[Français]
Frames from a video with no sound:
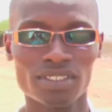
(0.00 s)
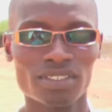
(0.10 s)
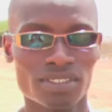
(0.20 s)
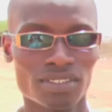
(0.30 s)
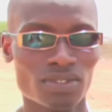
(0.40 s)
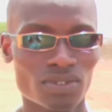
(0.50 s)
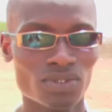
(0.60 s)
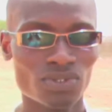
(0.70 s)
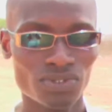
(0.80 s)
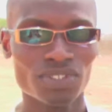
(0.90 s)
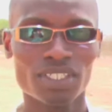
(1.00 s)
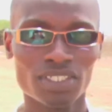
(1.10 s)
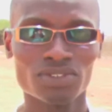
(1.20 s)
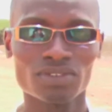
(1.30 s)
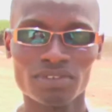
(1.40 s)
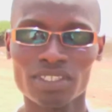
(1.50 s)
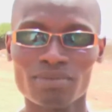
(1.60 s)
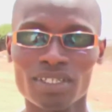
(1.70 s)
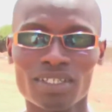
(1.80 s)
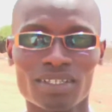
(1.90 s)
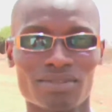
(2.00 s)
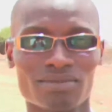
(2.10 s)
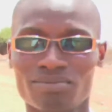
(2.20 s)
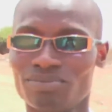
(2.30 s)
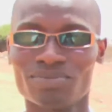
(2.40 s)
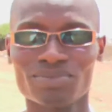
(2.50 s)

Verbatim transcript: catastrophe du Nigeria ne frappe jamais leur